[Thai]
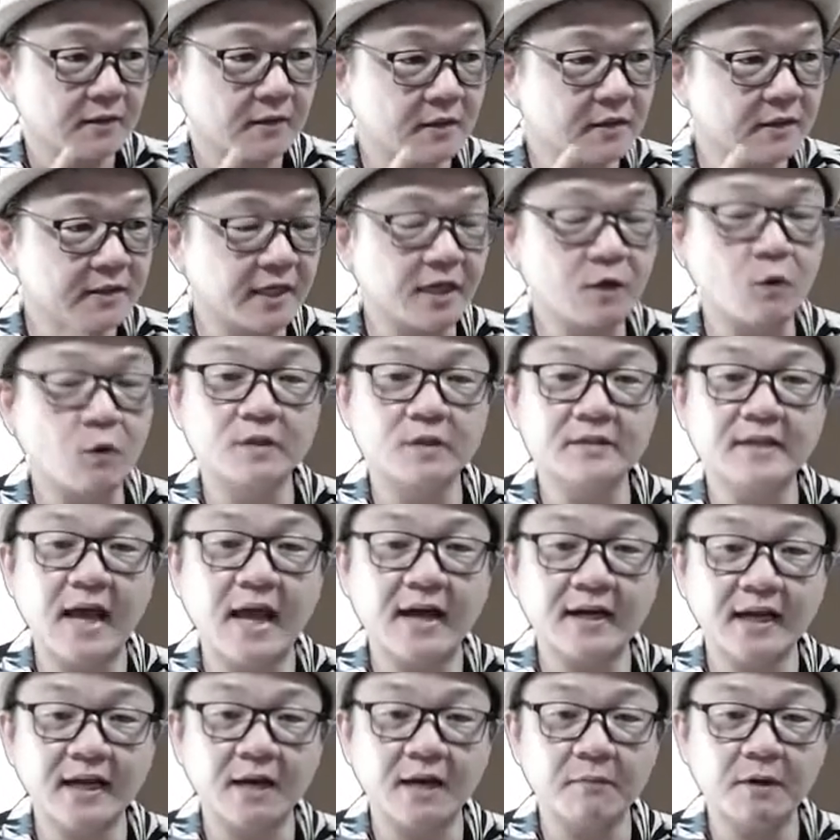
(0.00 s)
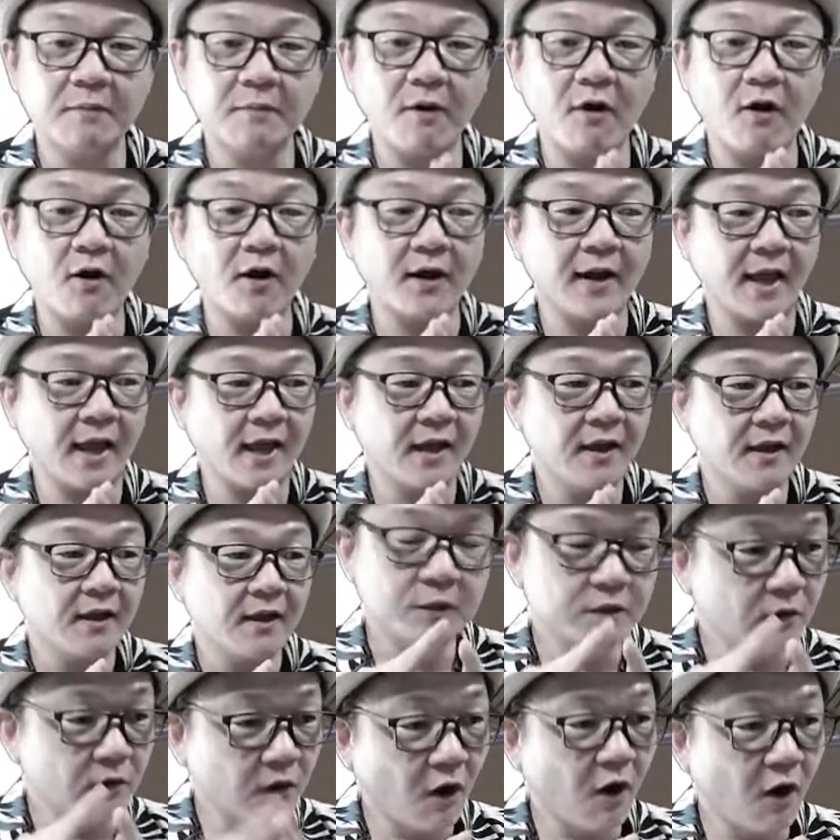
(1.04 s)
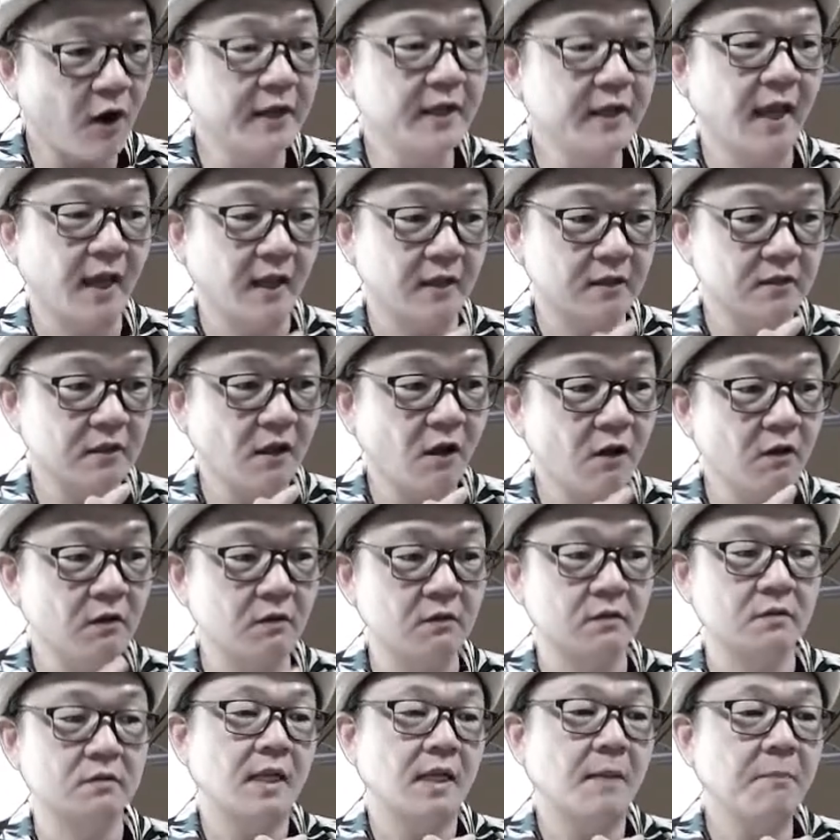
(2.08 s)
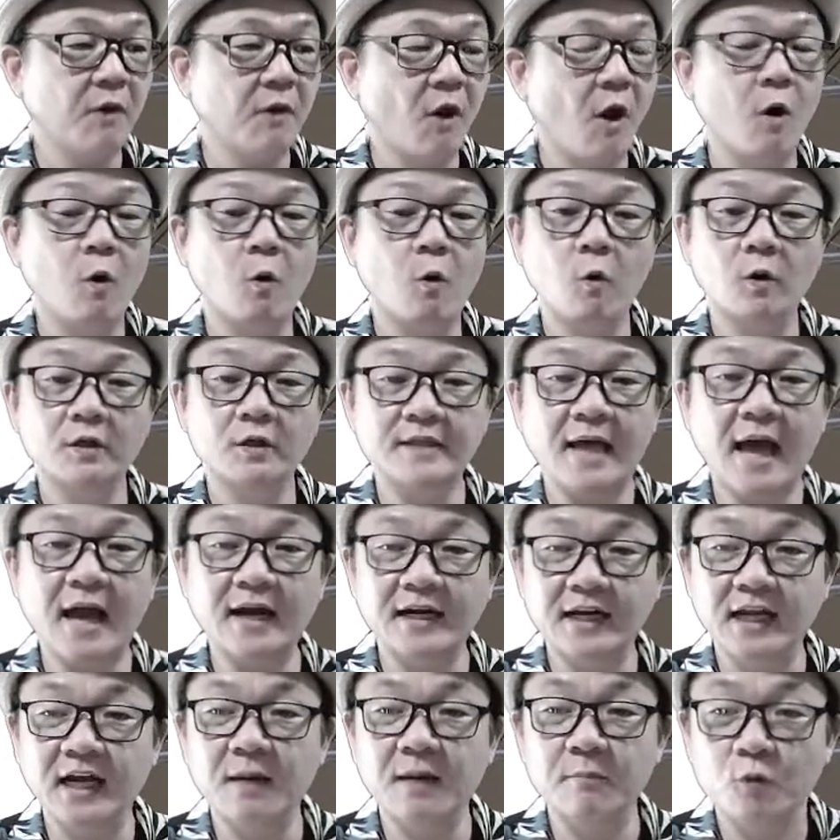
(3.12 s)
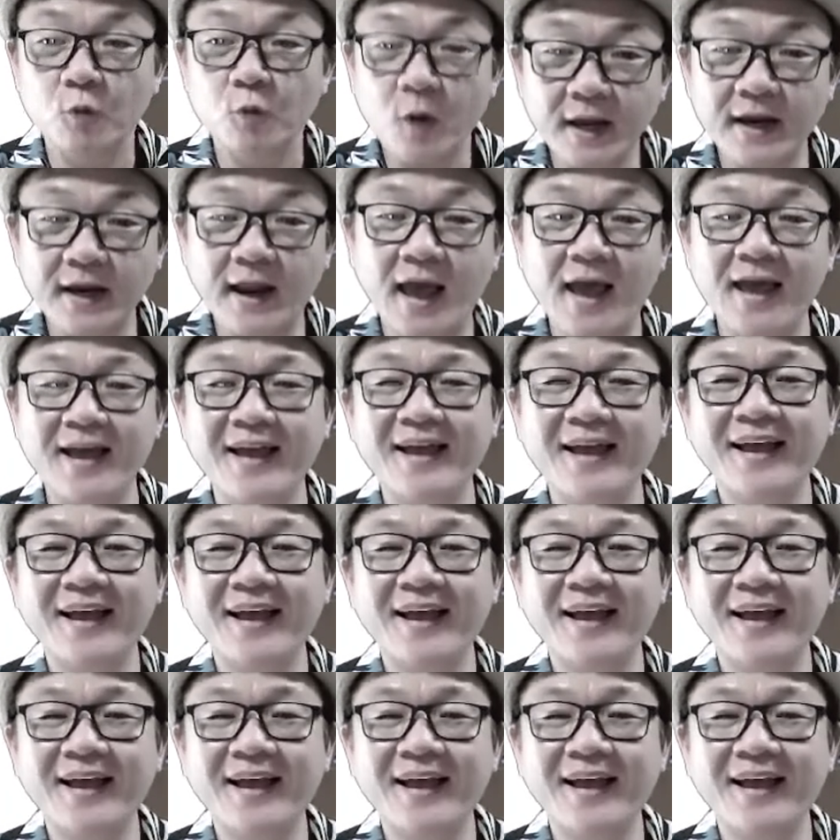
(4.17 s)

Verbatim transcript: คือใช้โครงสร้างเดิมไม่พอนะ วิศวกรเนี่ยต้องรับรองโครงสร้างเดิมด้วยนะ